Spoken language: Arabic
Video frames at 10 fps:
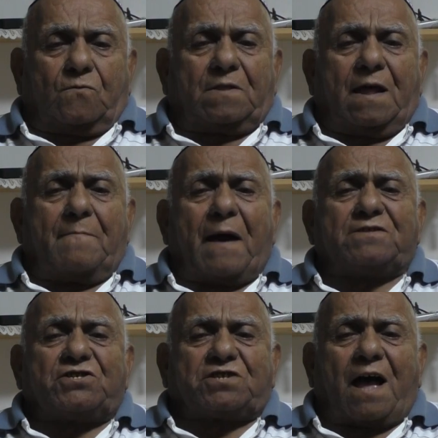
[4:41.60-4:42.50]
قلت له
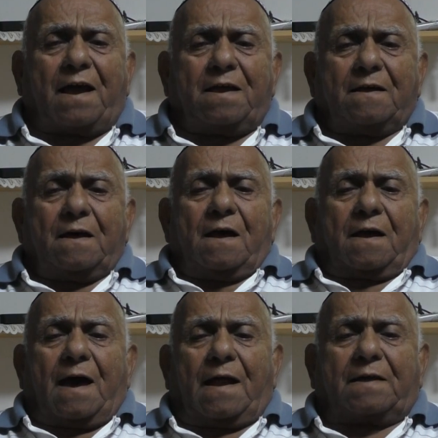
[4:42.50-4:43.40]
ما تشتاي
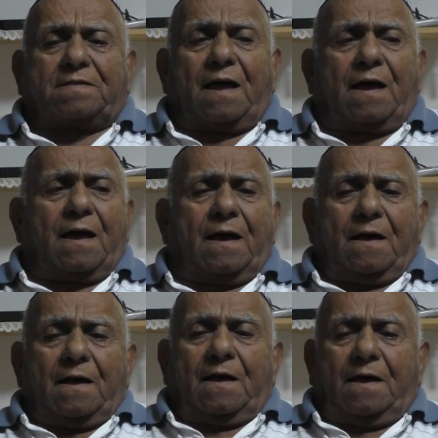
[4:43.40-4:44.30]
قالت
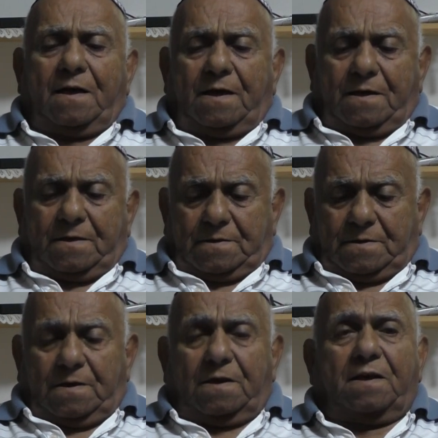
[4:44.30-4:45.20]
آه، آه،
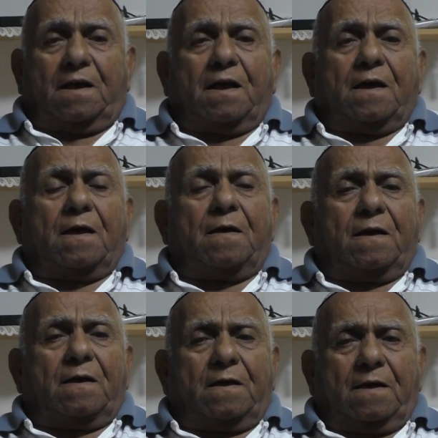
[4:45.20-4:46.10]
آه،
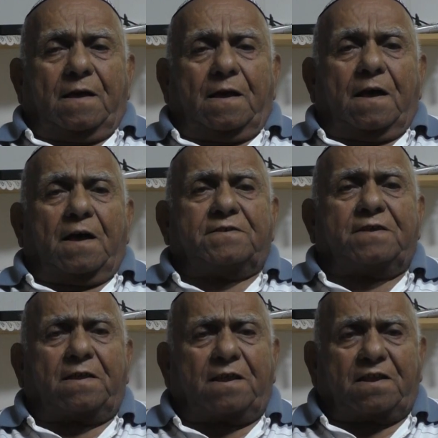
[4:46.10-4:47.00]

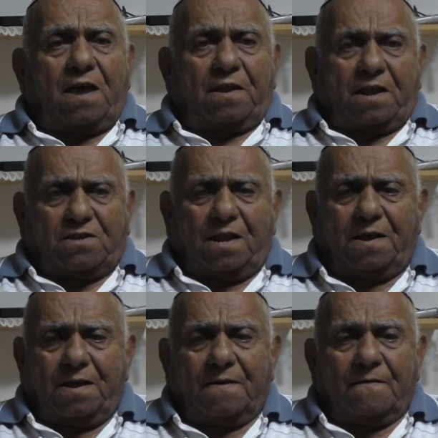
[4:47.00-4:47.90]
اهدر
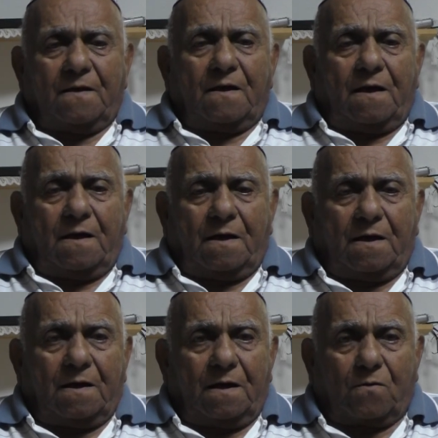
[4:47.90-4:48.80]
رجلي
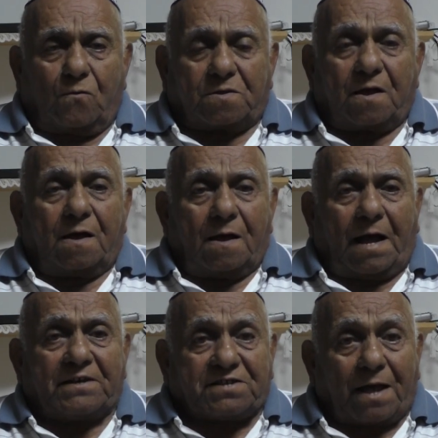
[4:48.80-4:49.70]
قلت
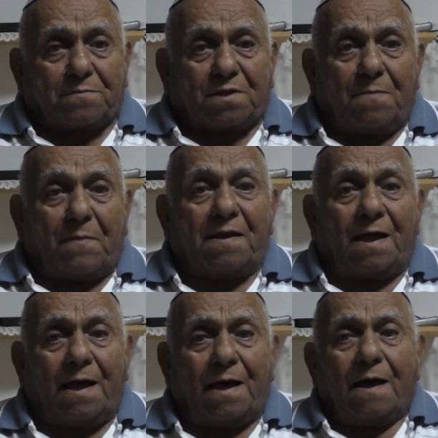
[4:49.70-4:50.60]
حسبت
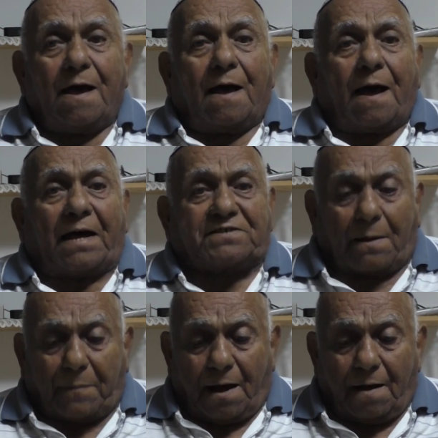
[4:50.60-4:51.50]
بينها
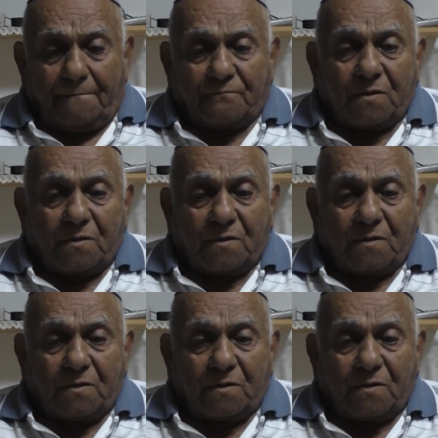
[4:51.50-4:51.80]
عصبه